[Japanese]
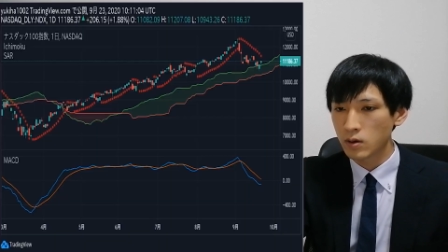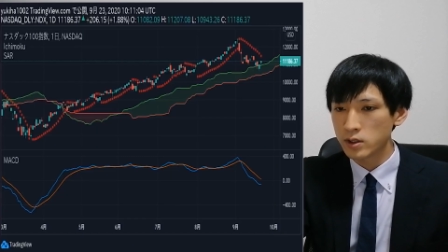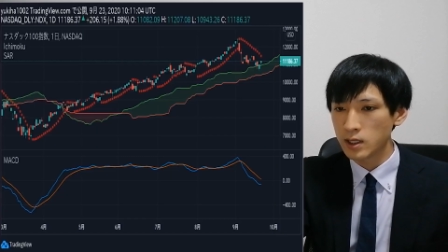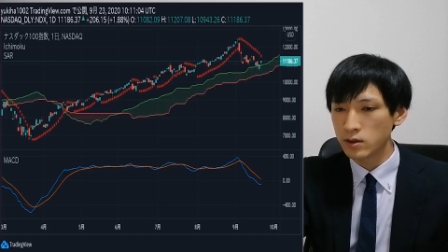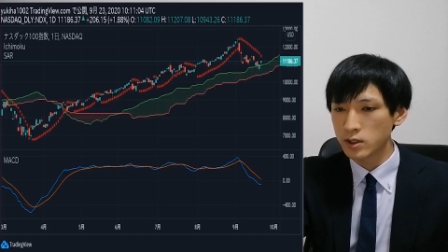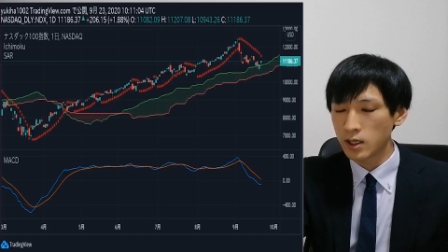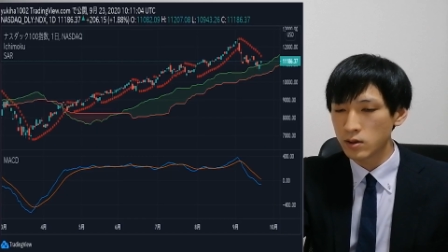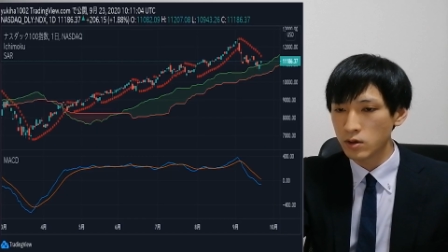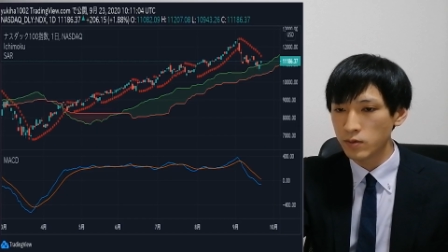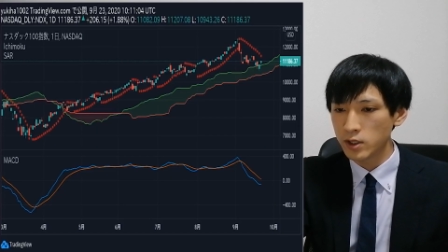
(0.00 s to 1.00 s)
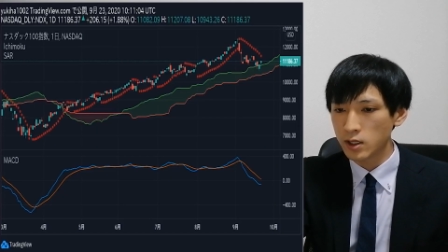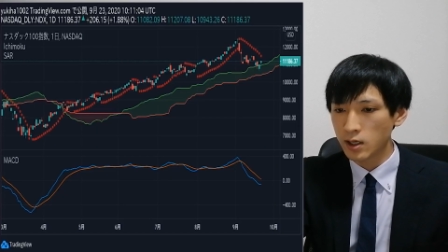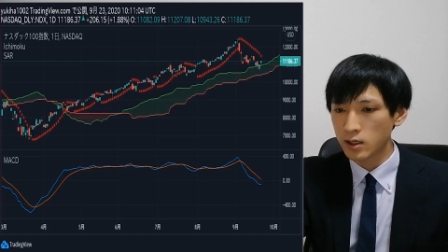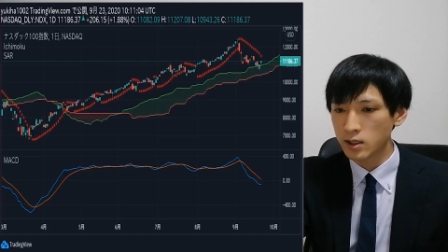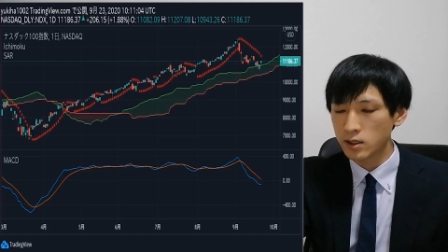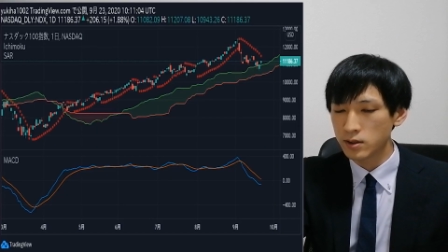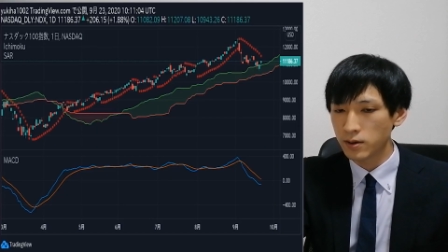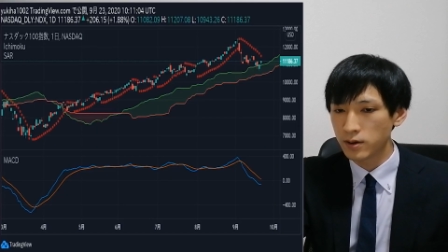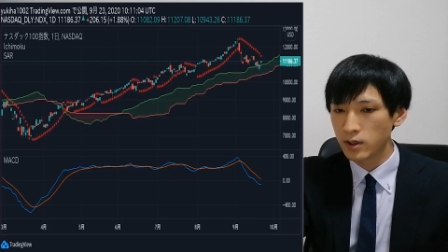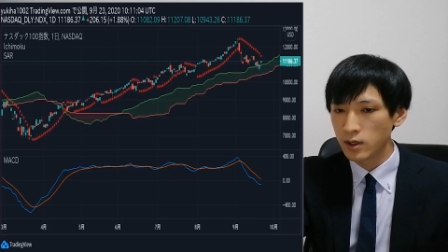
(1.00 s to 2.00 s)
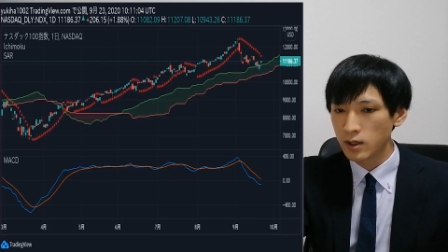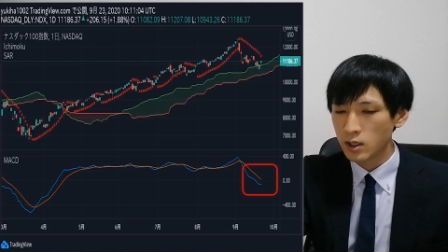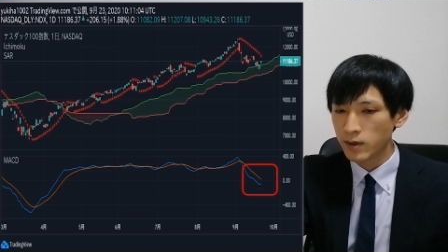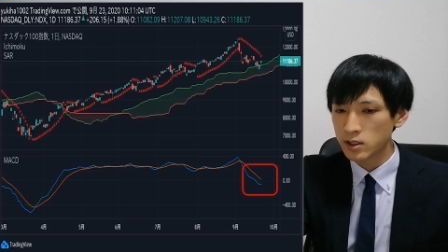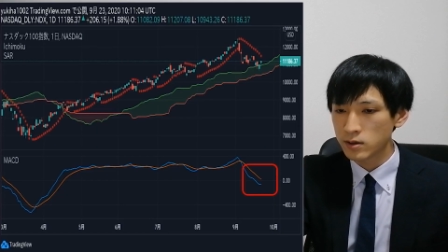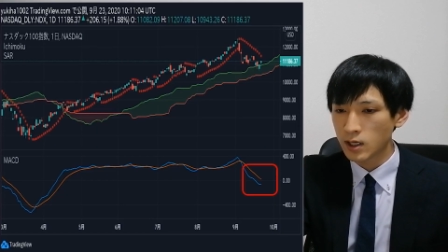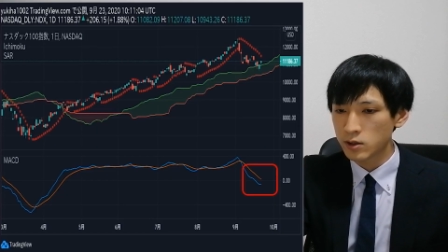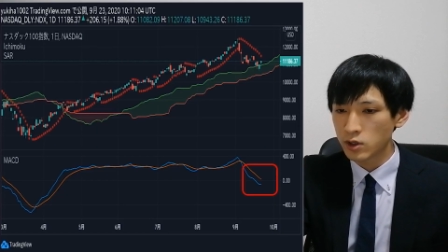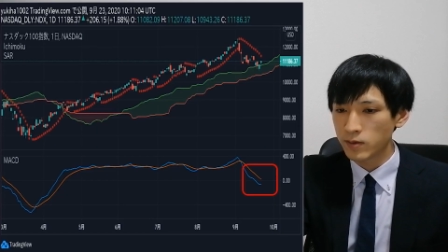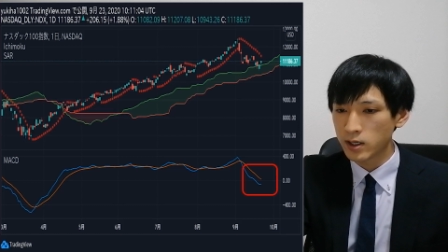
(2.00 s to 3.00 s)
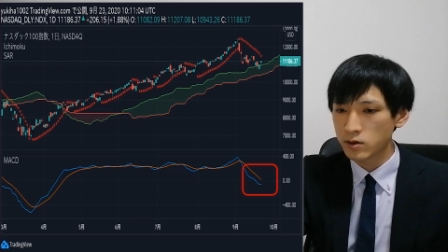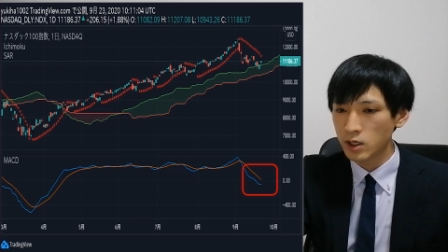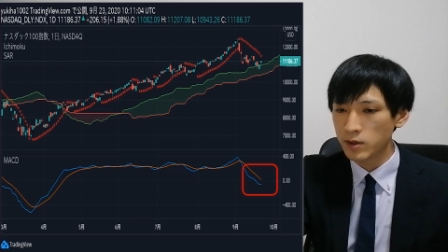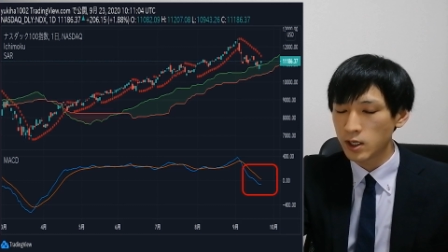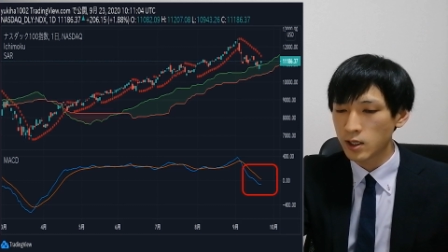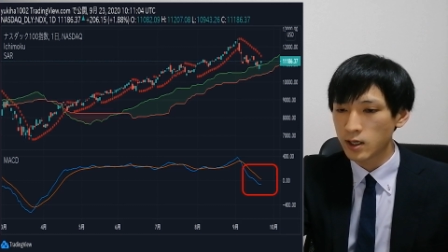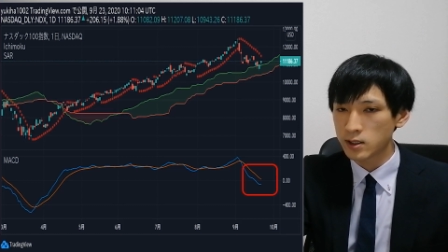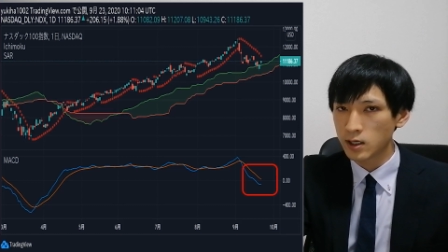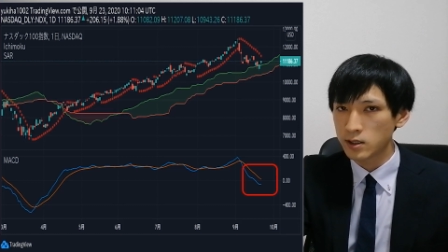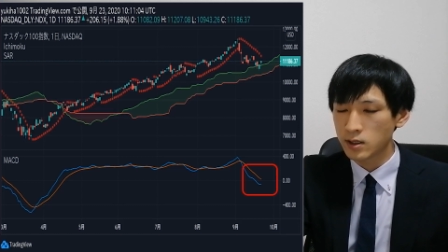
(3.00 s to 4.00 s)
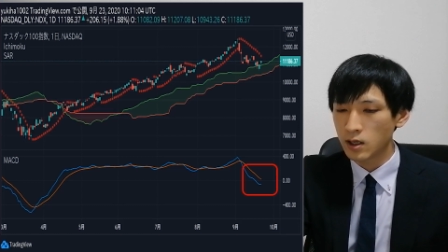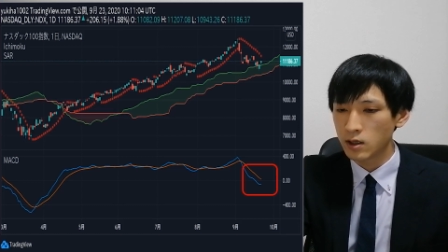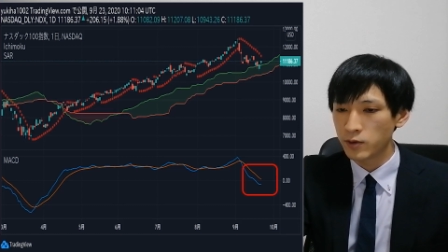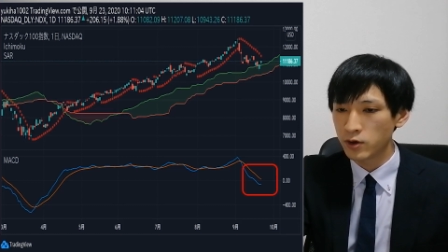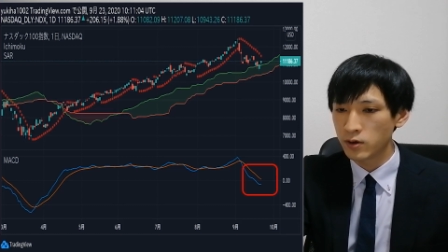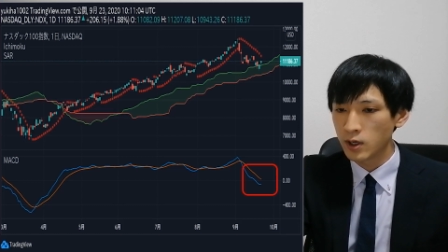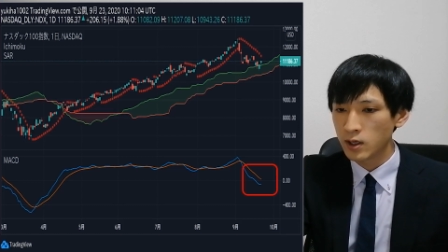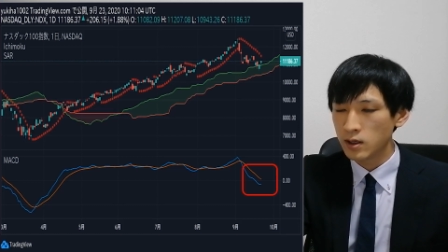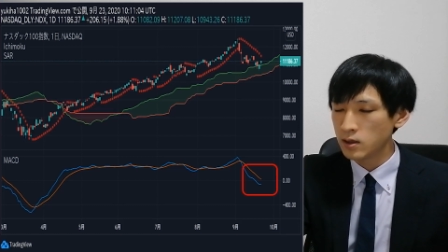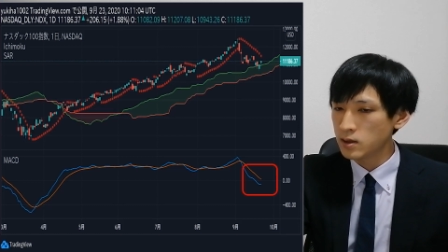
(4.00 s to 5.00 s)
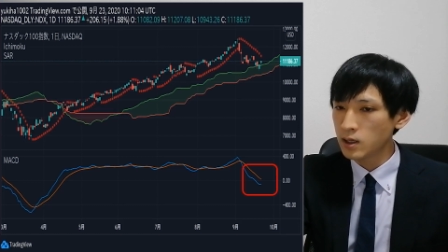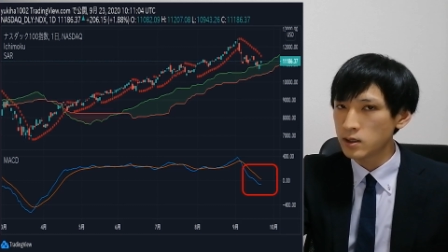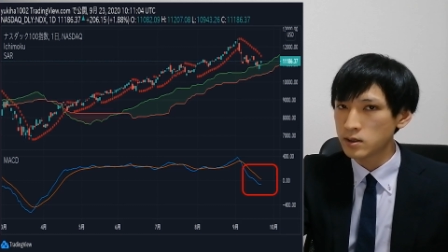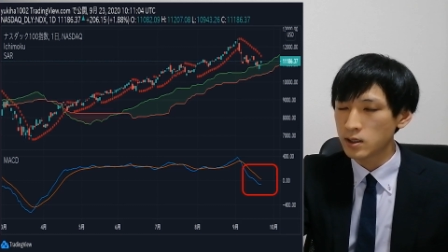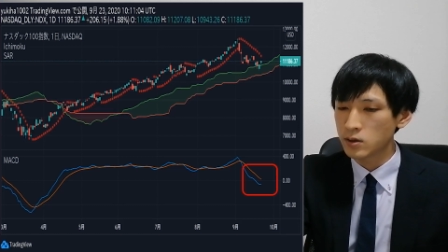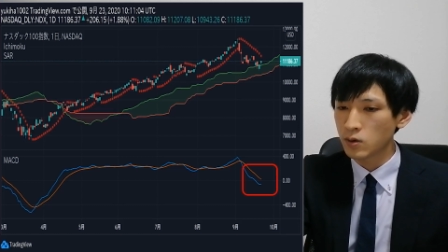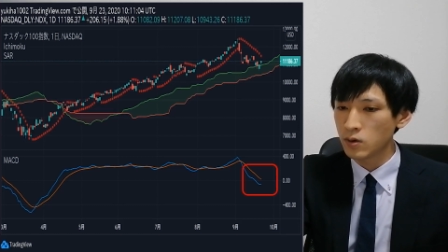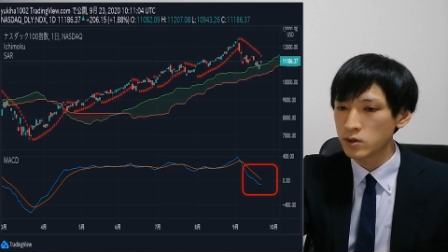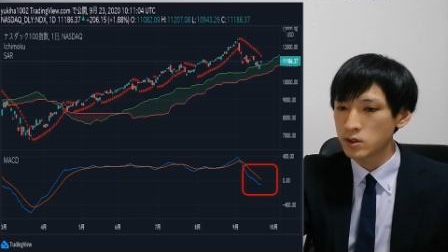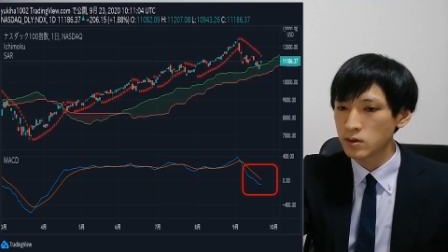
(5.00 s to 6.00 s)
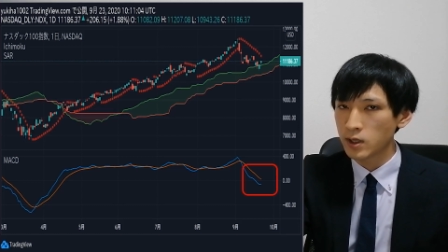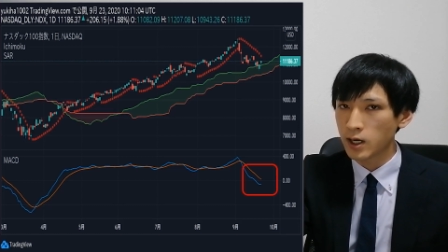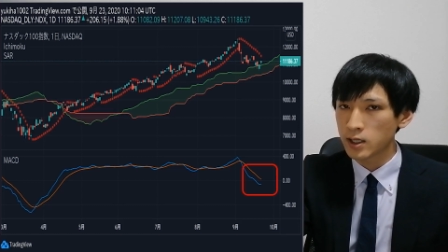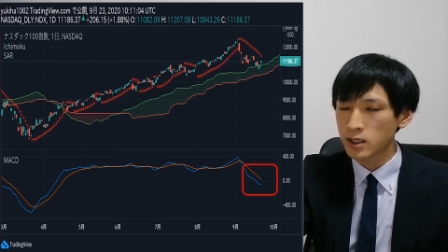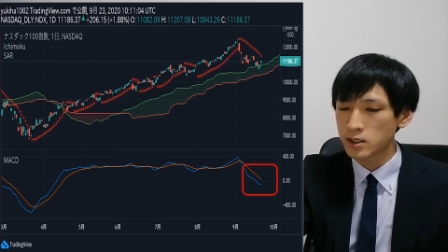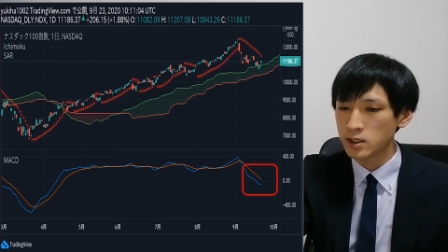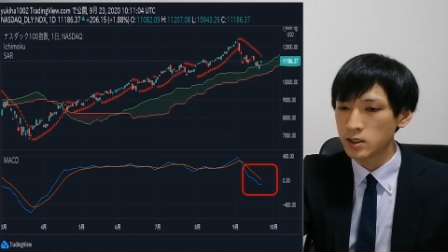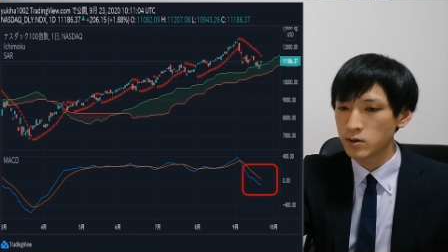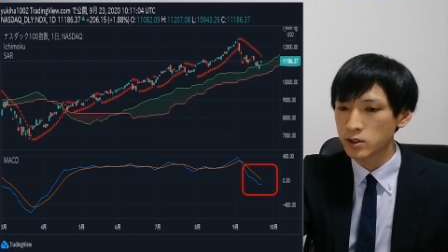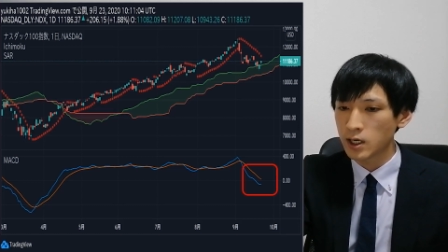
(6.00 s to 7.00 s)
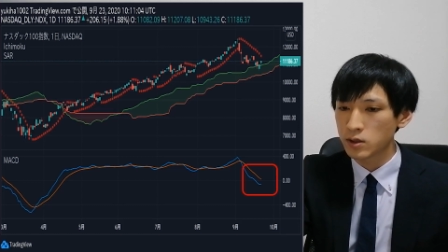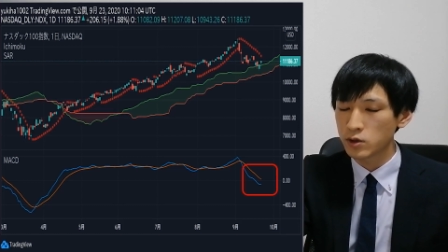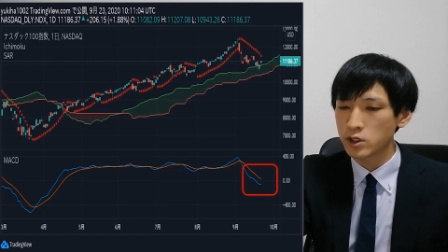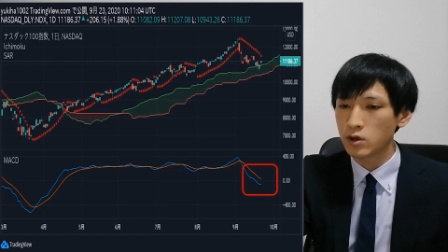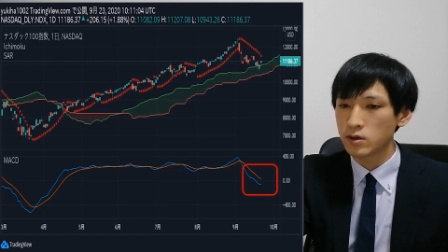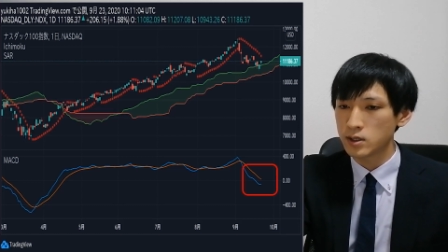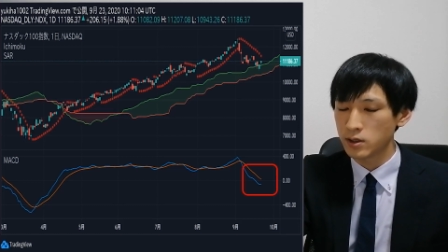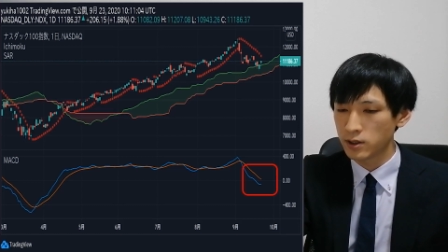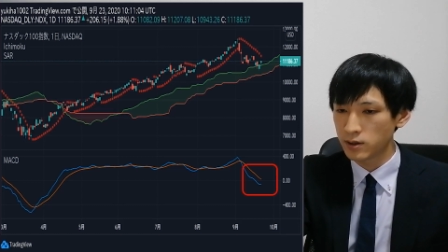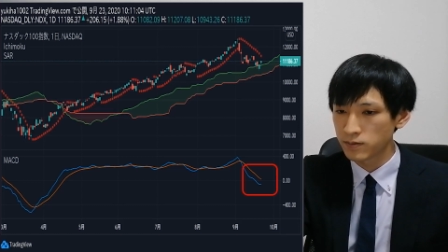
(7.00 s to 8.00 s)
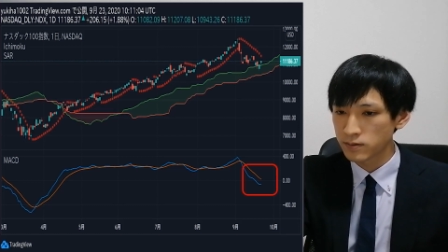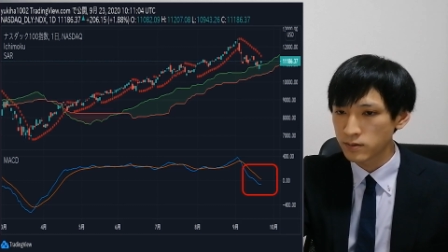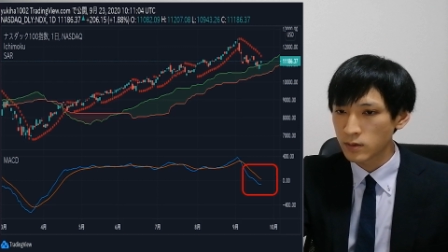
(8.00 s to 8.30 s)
こちらのチャートを見ていただきたいんですよ。で、まず最初に MacD 見ていただきたいんですけれども、一旦ですね、底落ちそうな形のチャートをしてるんですよ。